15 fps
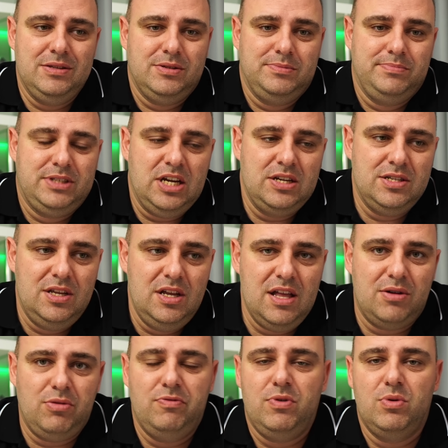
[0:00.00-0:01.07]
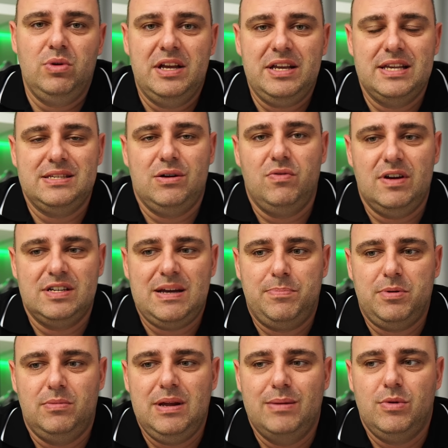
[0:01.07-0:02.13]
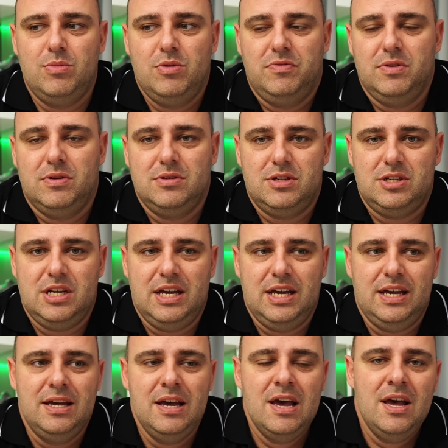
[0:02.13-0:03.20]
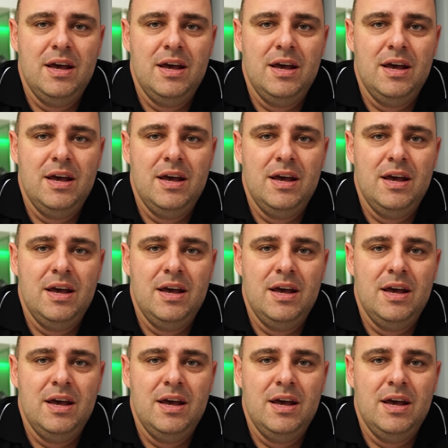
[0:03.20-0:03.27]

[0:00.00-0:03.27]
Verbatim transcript: No, część dealerów w ogóle nie zauważa problemu, mówiąc, że